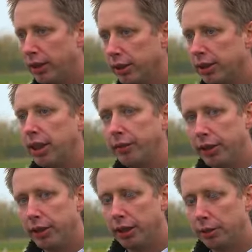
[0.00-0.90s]
Es ist ein
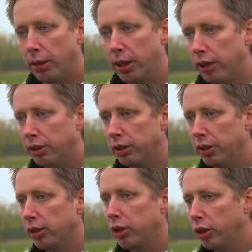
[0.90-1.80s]
Festtagsbraten und
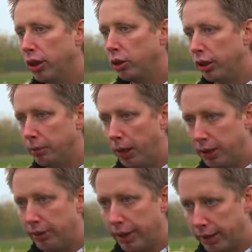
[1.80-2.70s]
das soll auch seinen
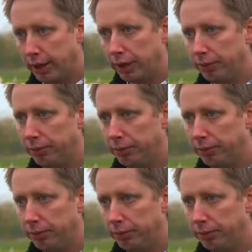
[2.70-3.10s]
Preis wert sein.